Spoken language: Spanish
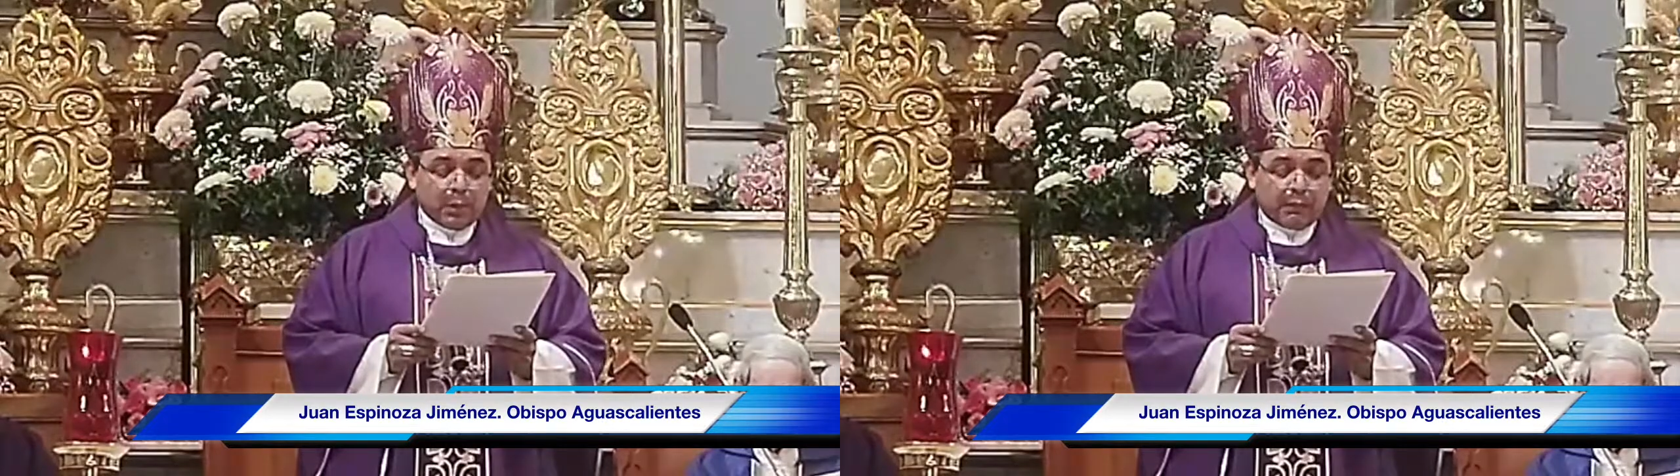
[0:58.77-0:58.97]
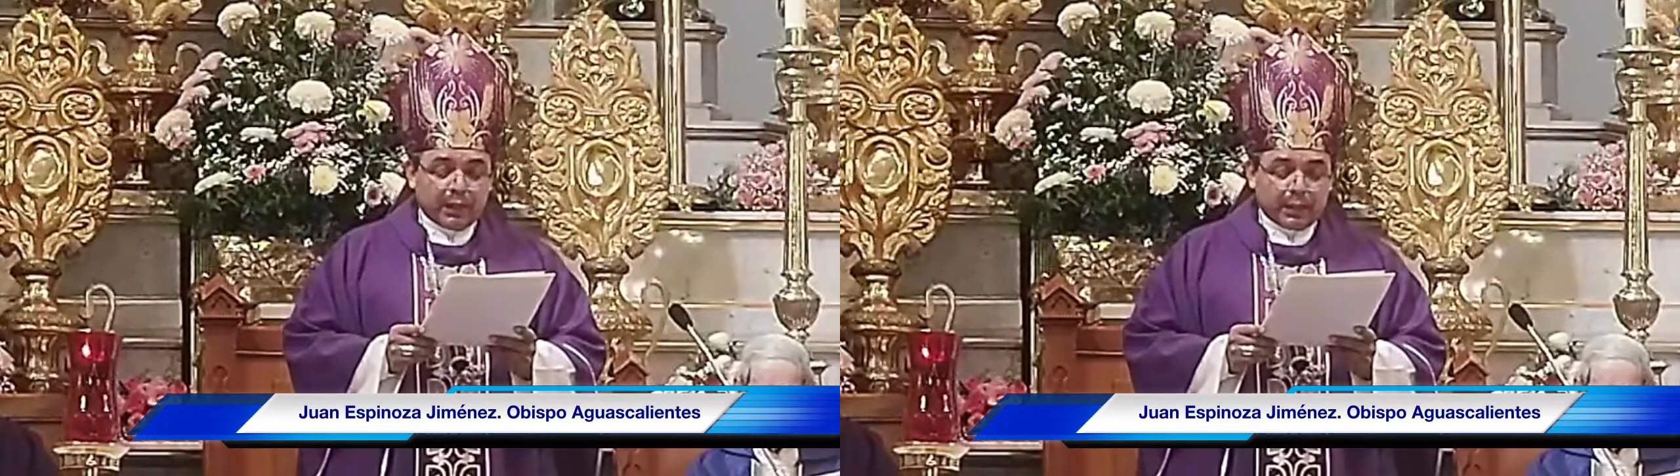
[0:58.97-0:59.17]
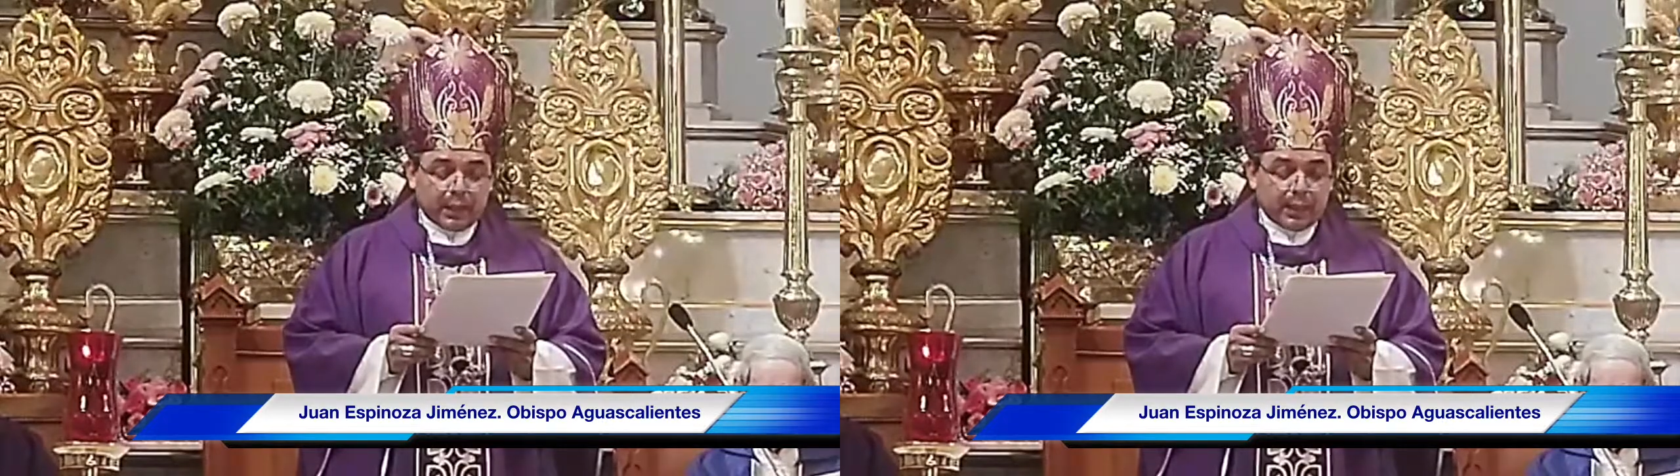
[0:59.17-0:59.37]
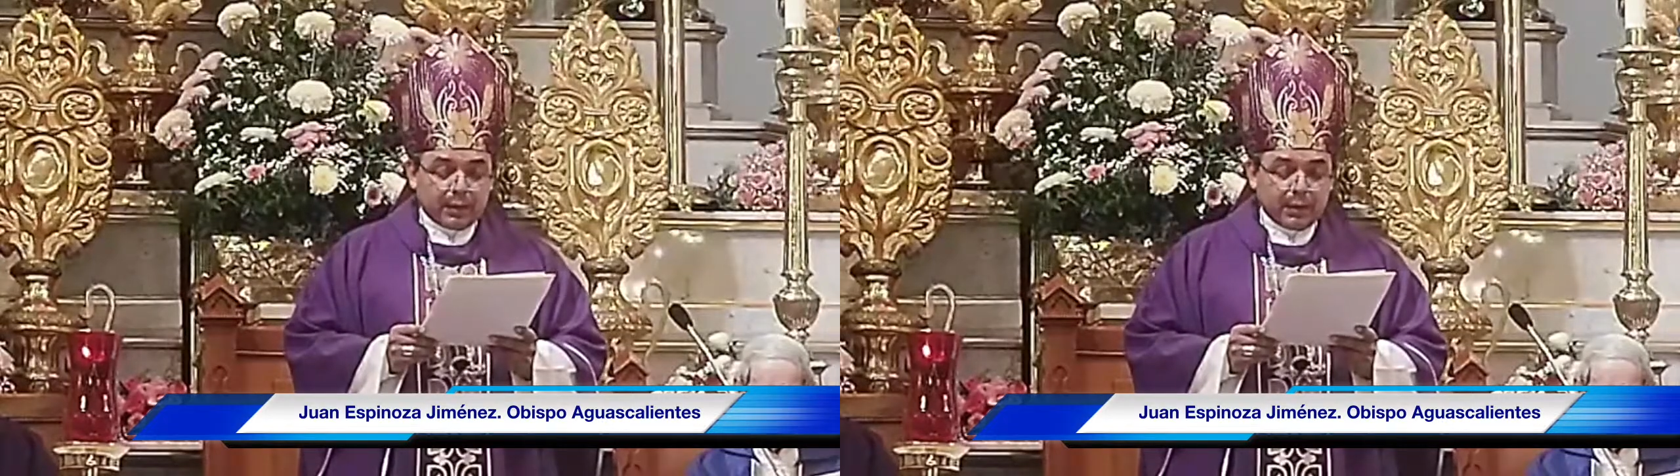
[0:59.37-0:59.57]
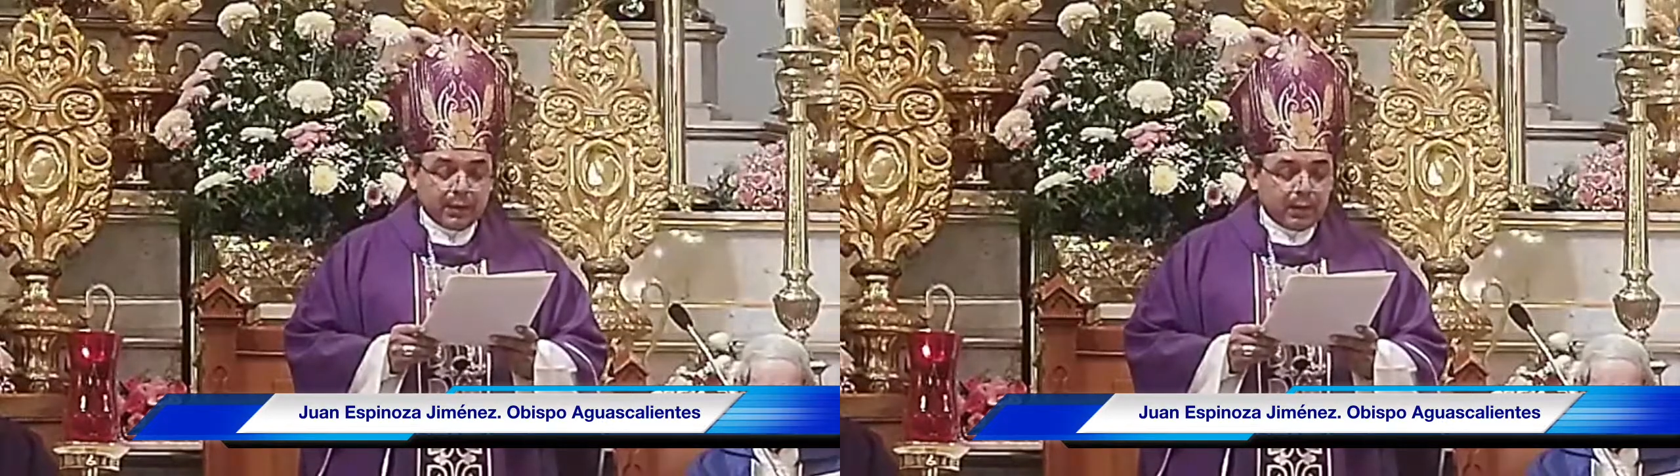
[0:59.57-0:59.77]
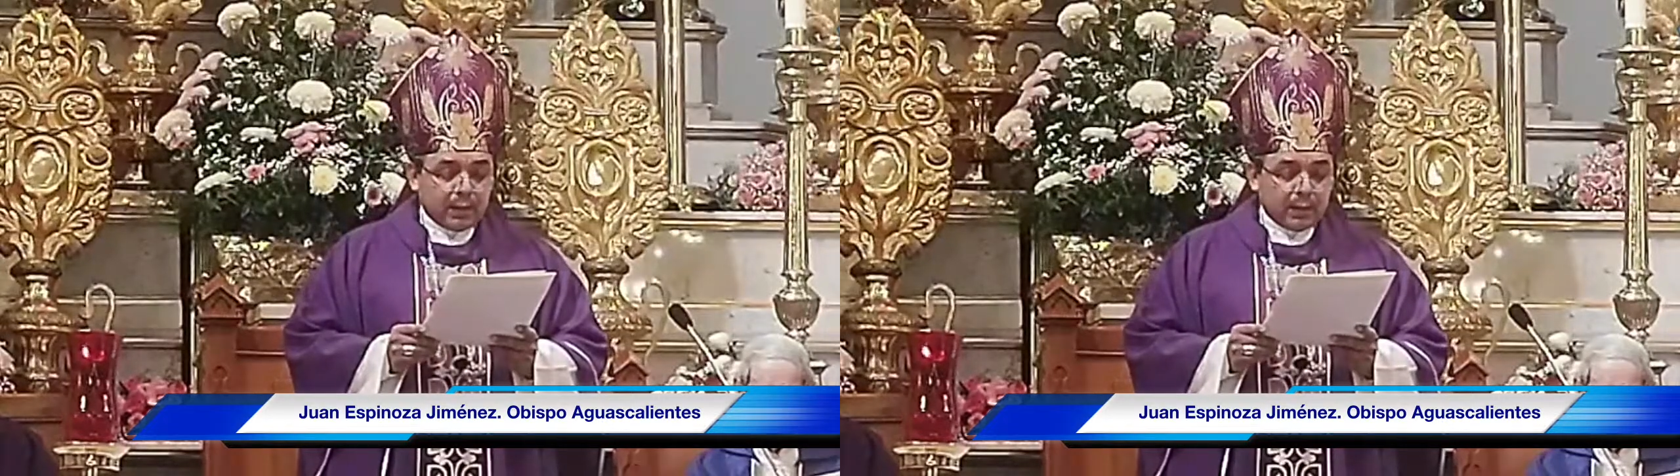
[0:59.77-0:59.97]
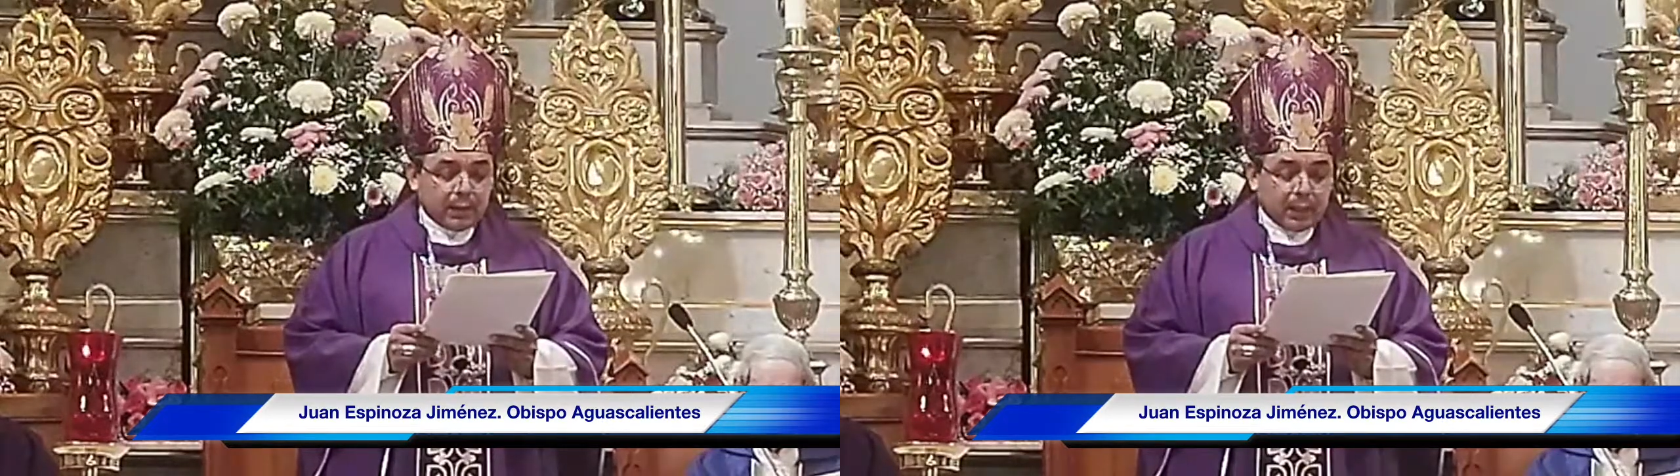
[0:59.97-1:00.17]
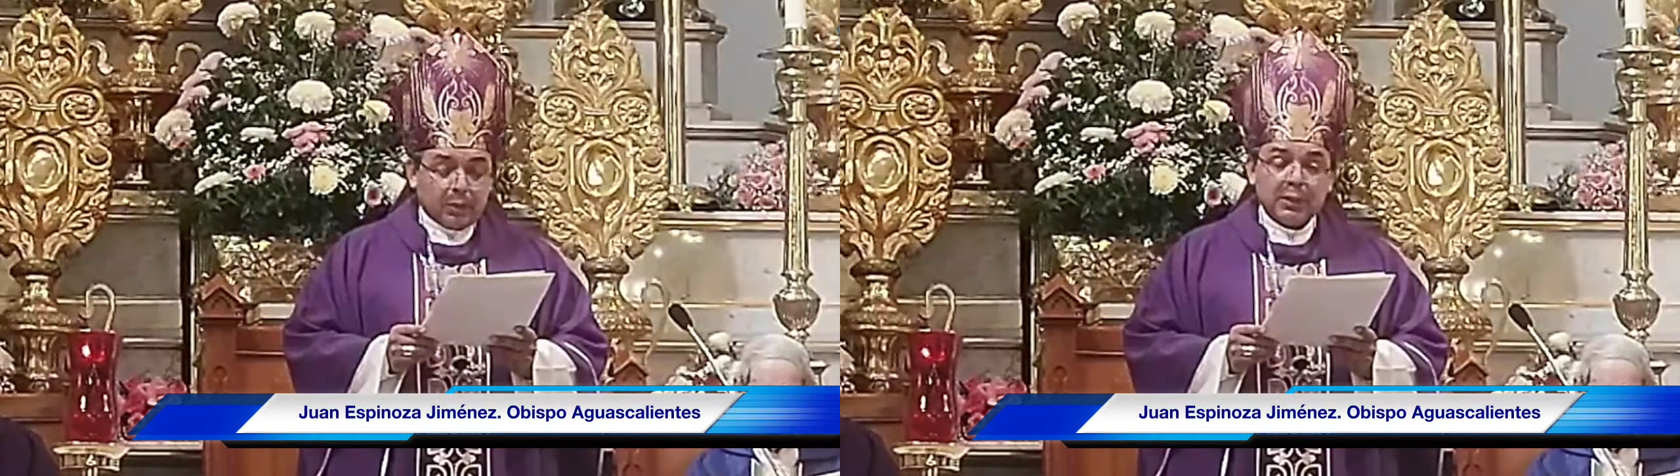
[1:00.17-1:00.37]
verdad,
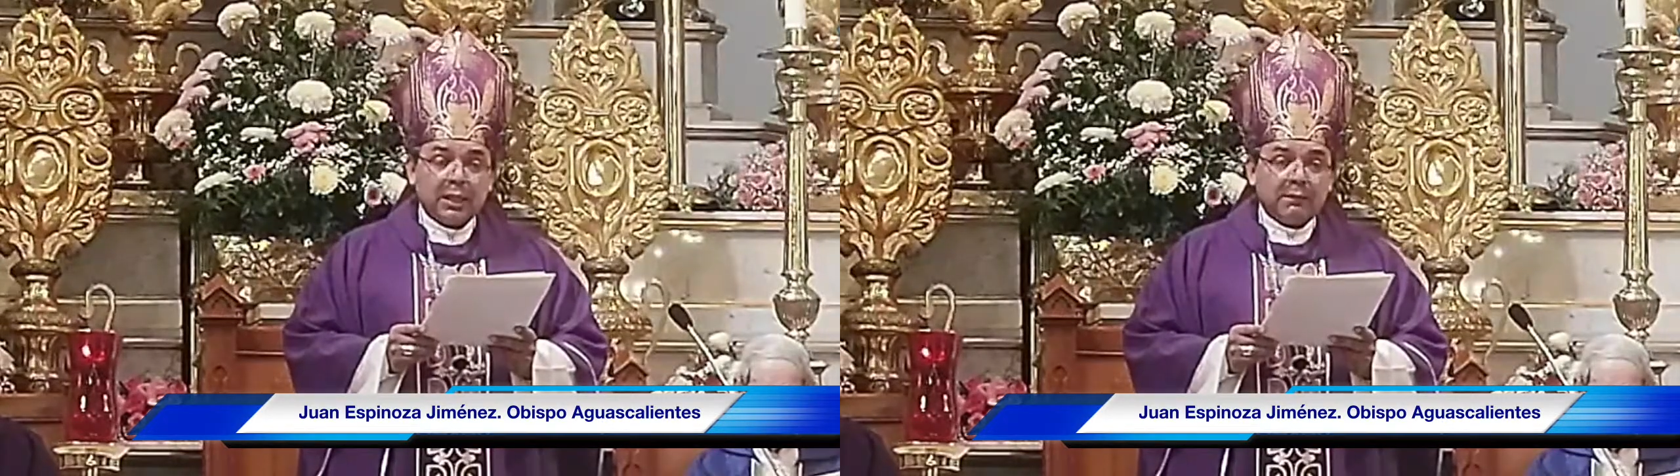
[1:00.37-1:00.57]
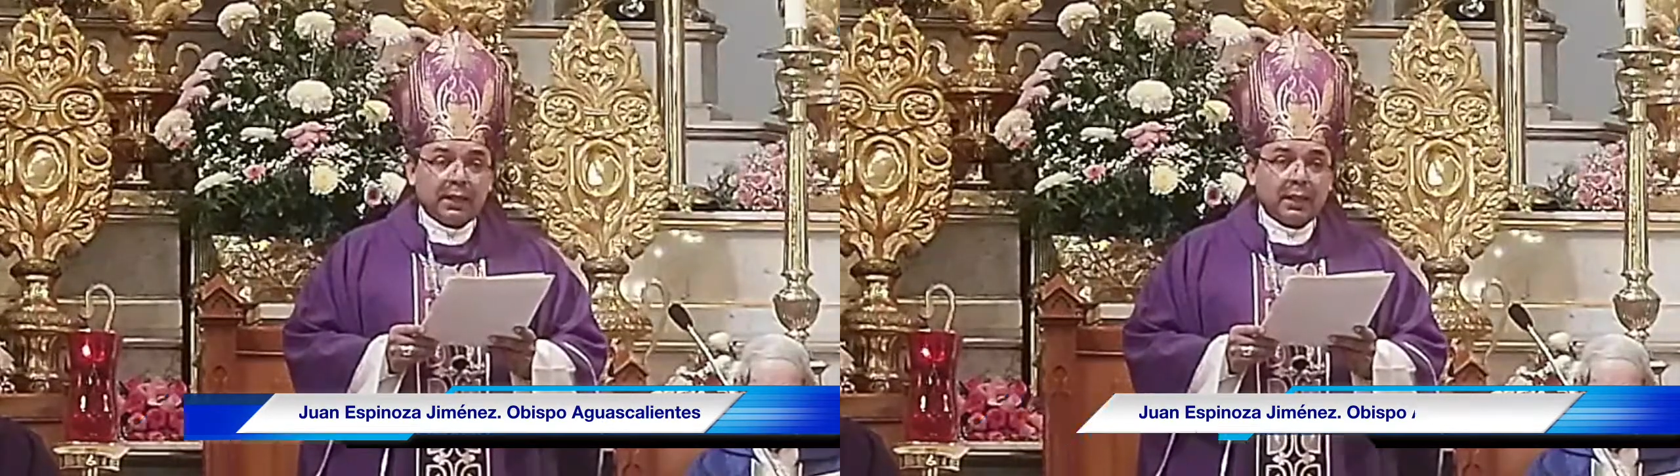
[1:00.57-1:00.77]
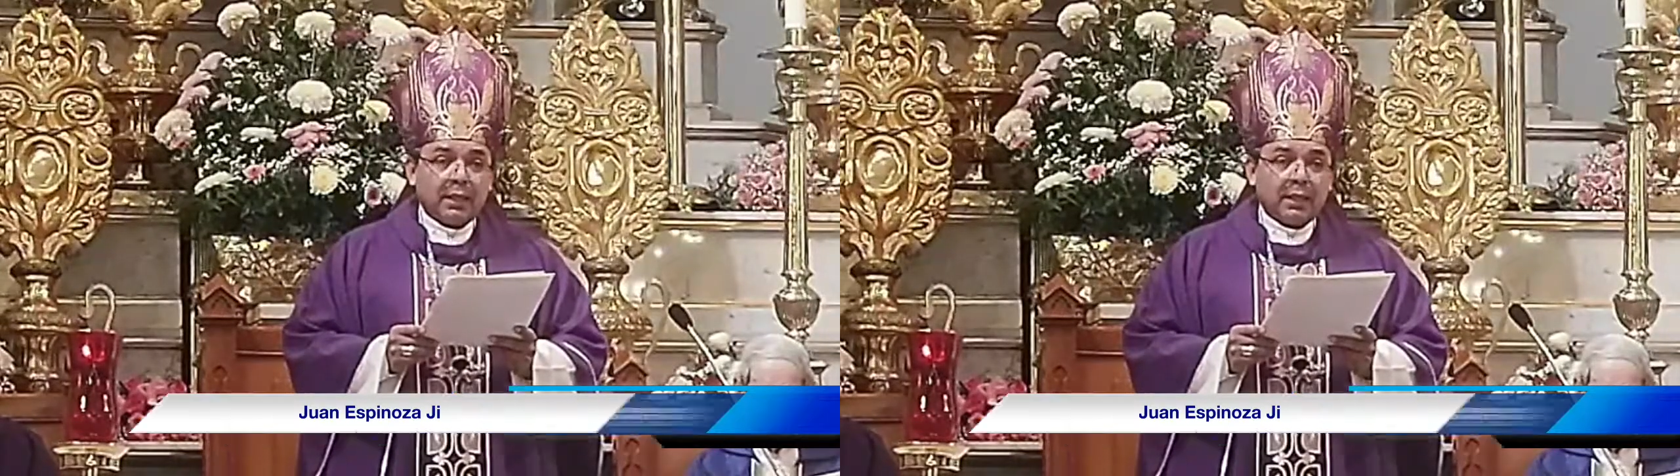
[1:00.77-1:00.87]
que no es la verdad de